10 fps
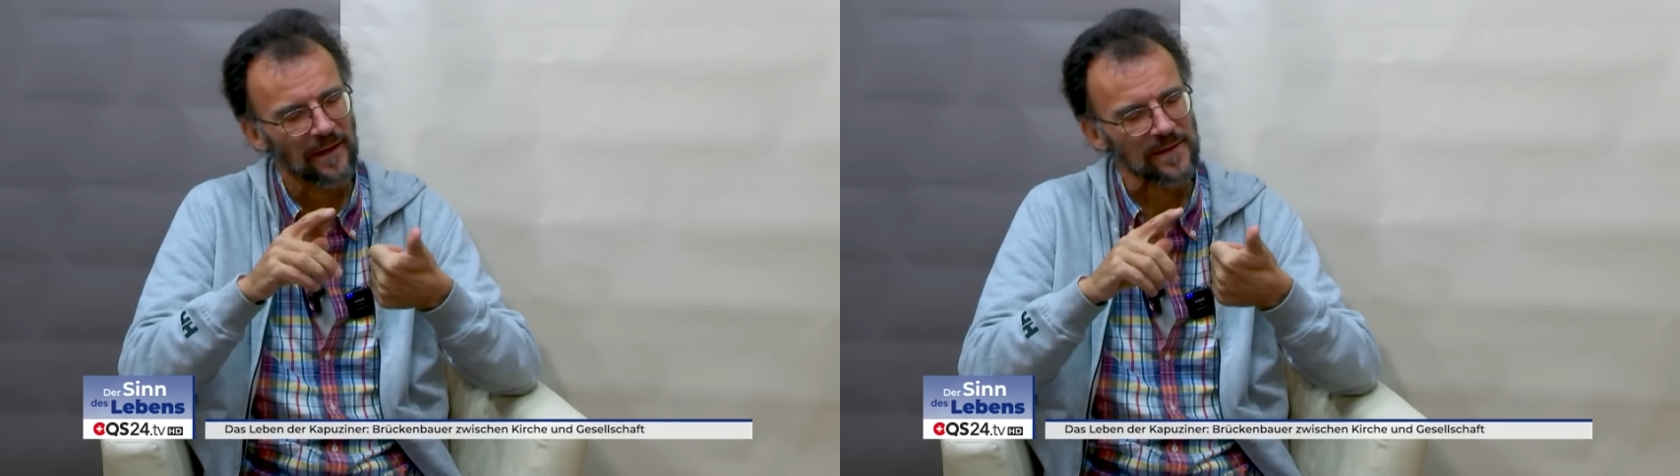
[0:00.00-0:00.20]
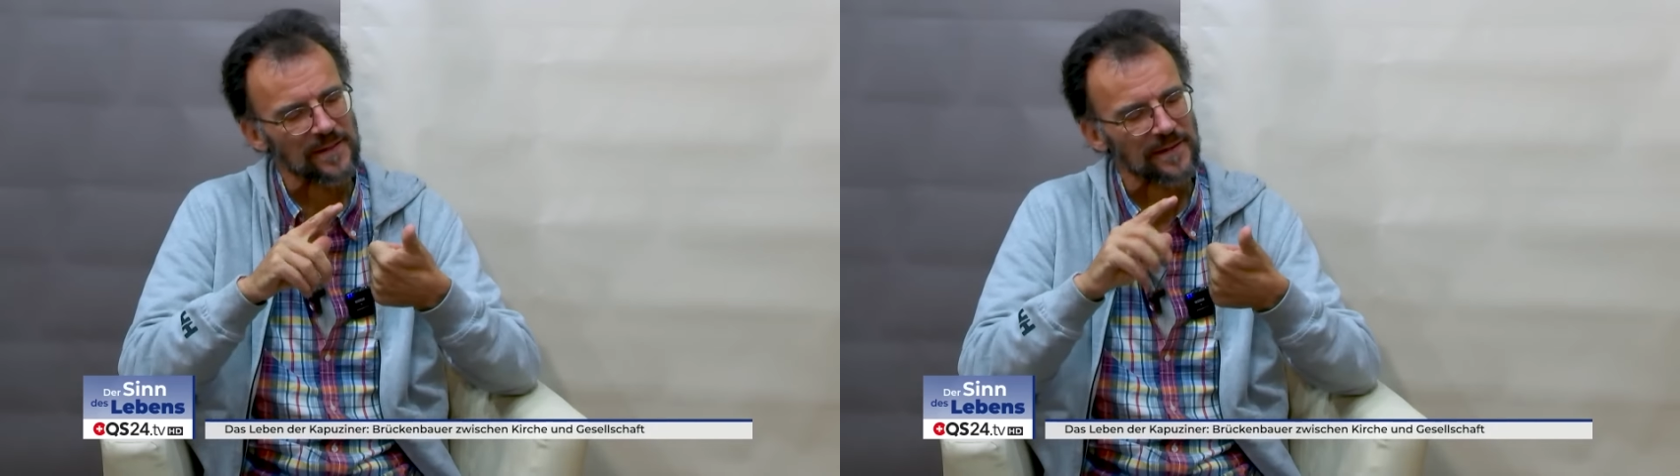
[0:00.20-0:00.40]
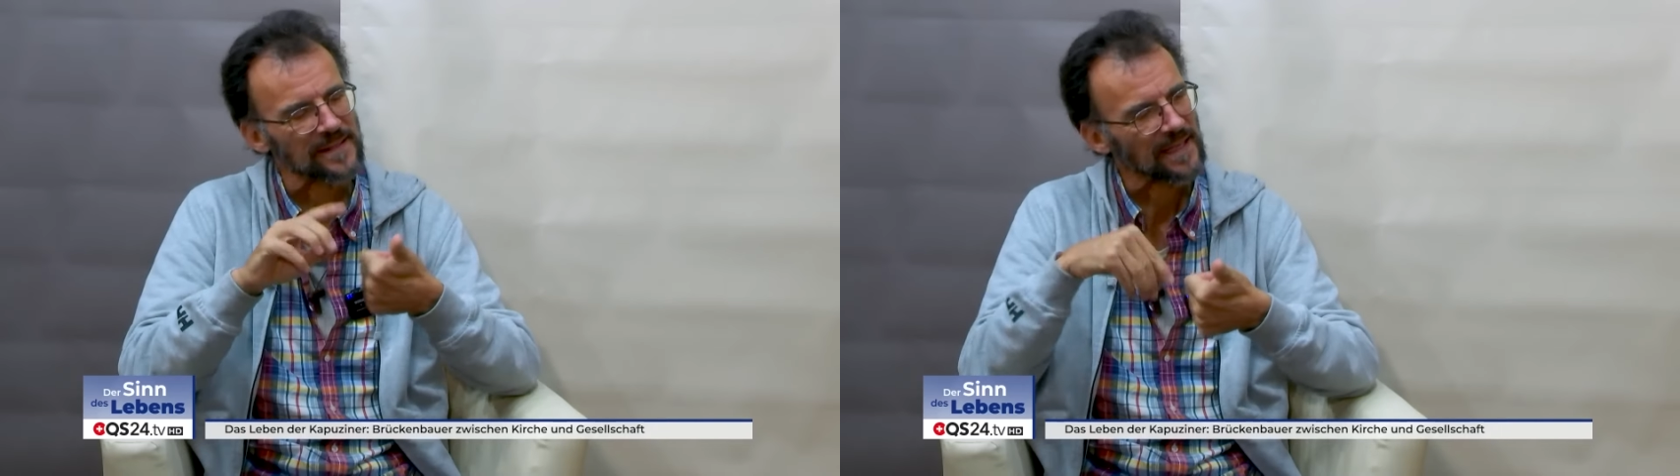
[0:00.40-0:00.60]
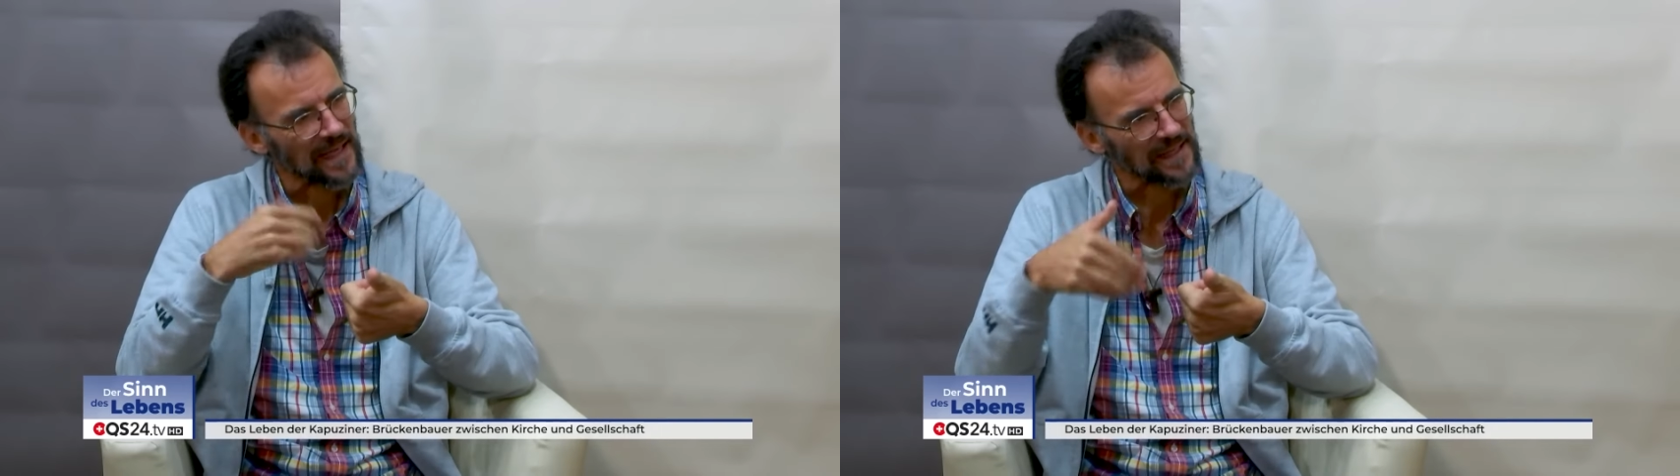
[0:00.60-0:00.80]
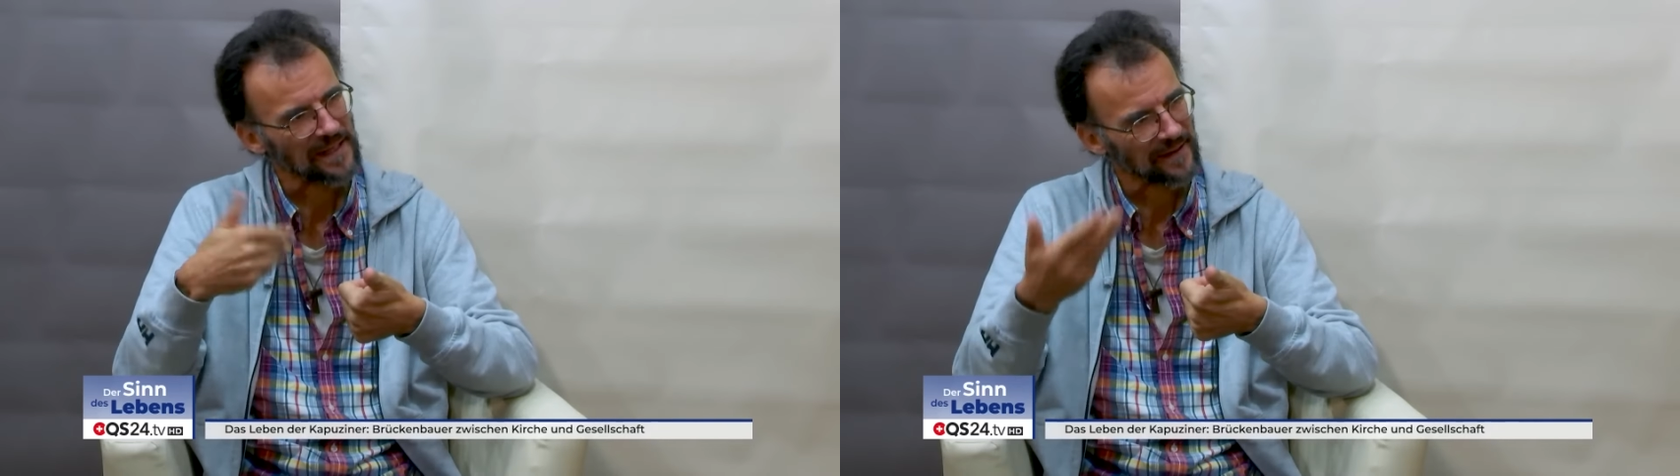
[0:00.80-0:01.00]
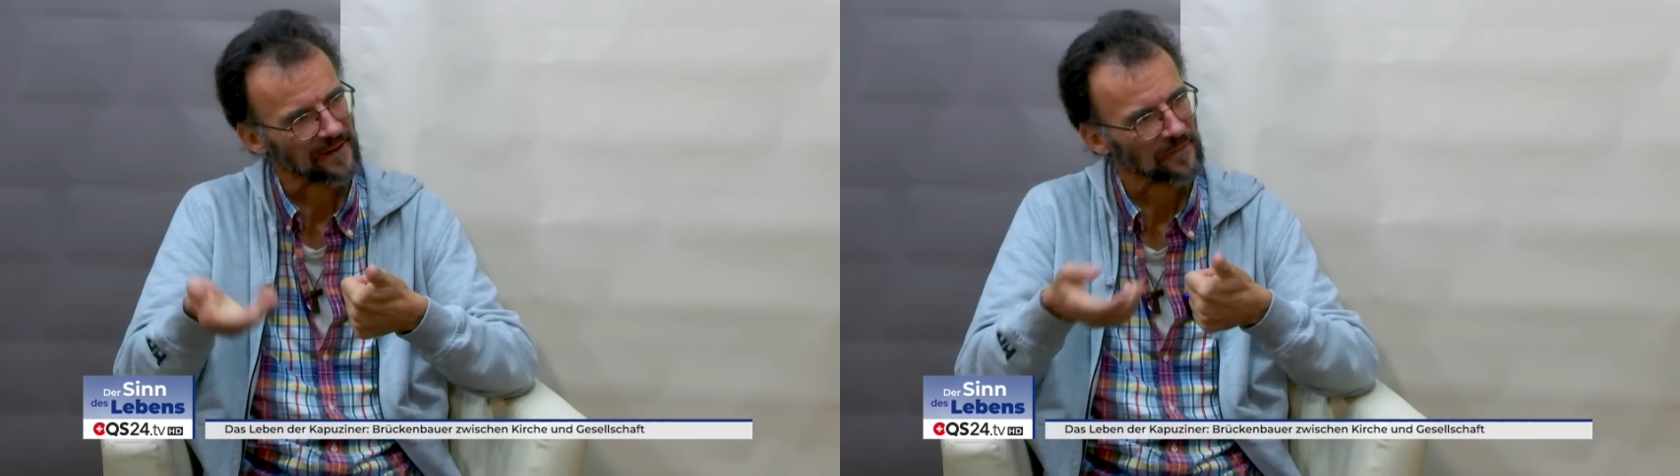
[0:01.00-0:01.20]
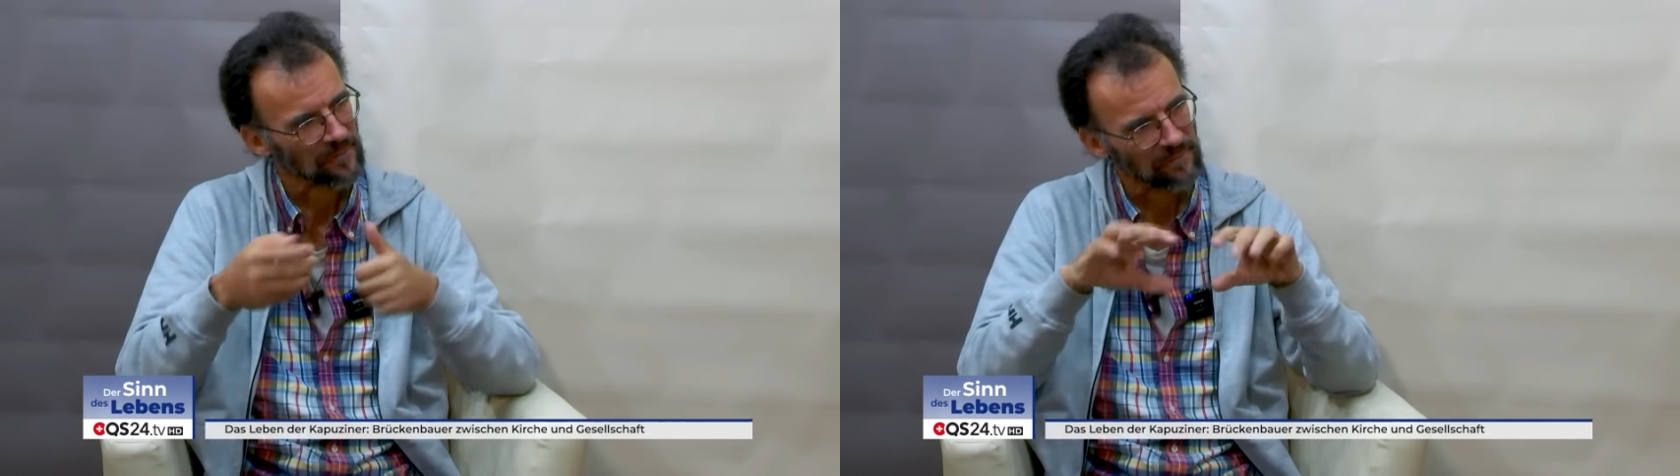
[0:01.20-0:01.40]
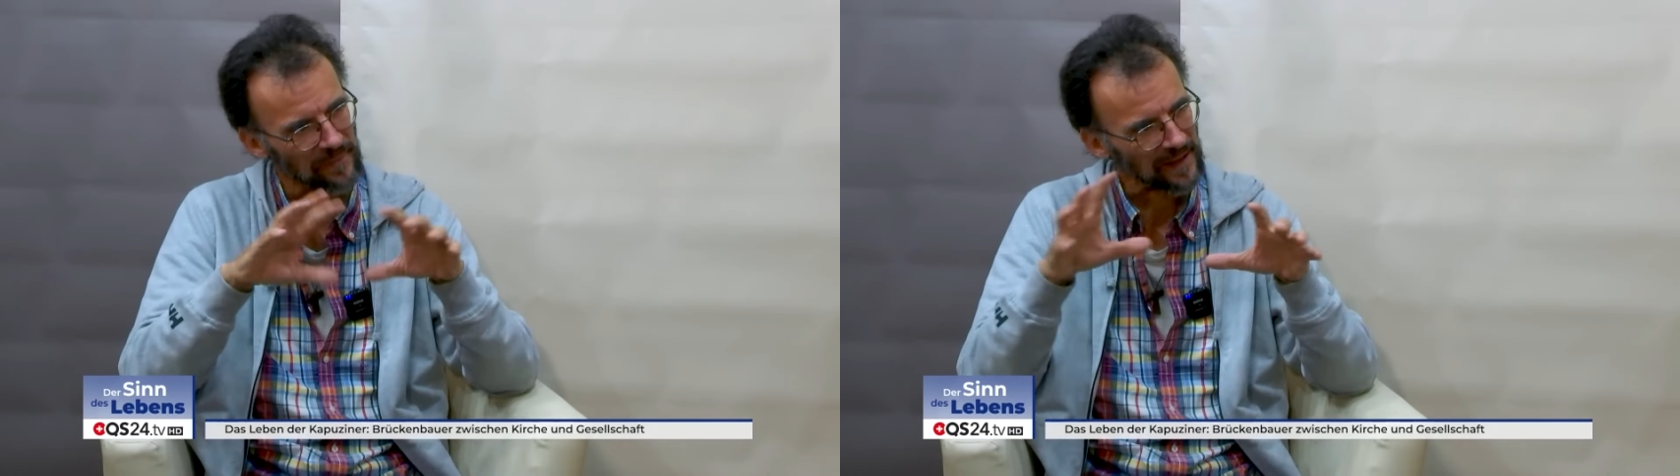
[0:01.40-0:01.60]
also hat sich eigentlich
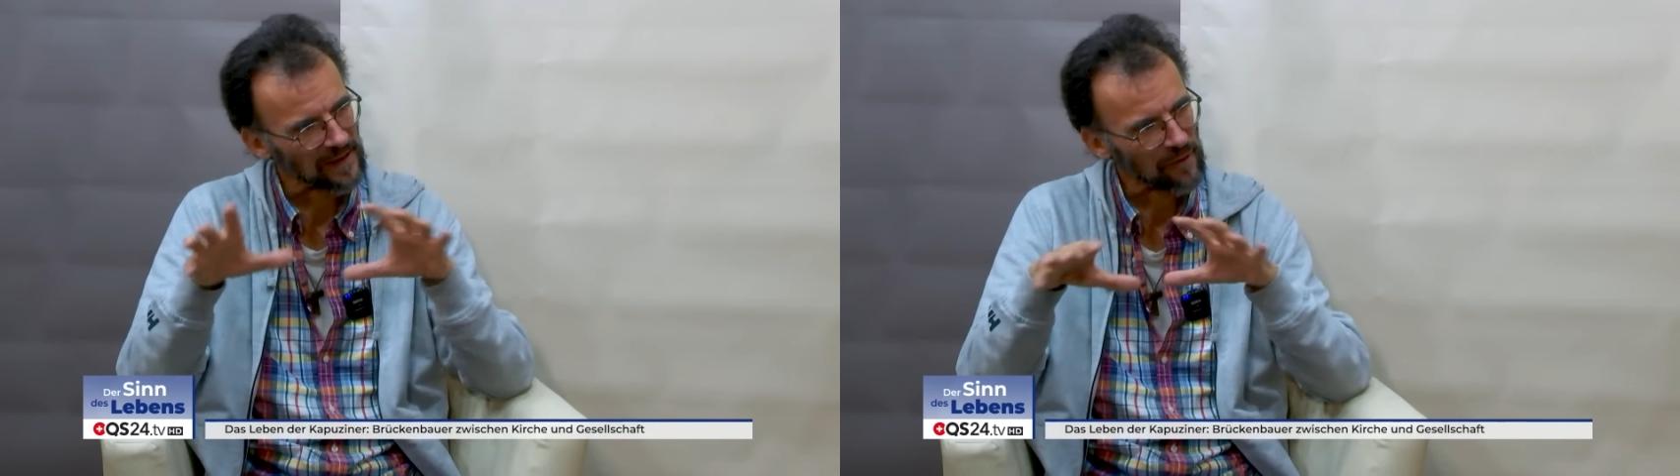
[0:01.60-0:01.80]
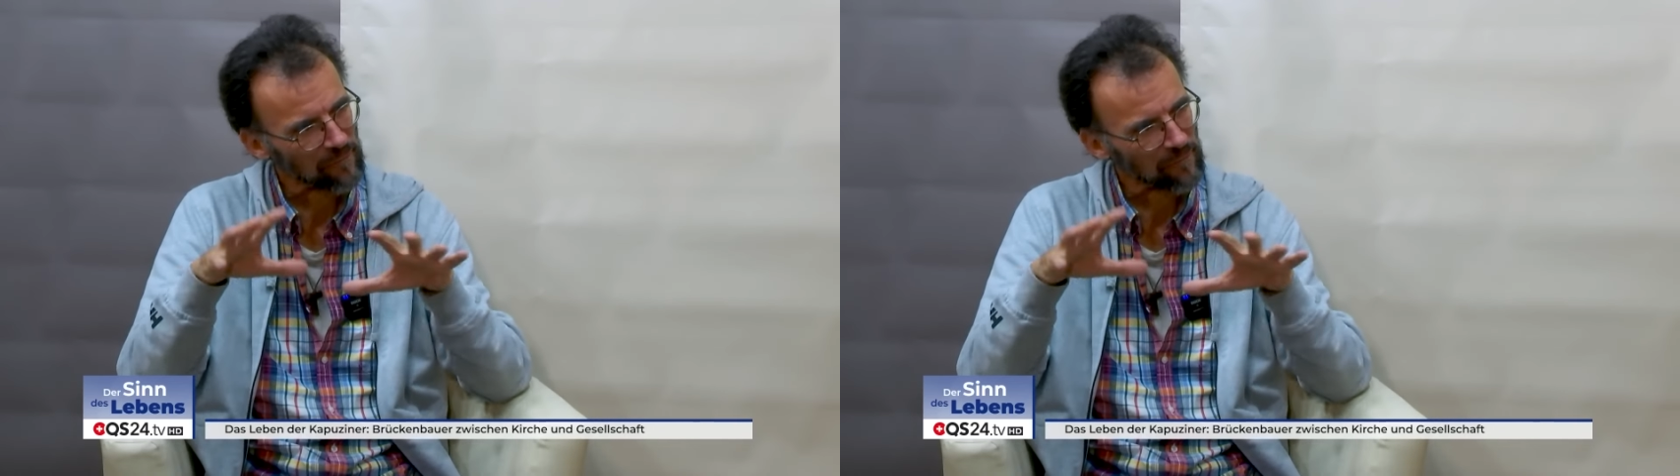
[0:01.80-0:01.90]
mehr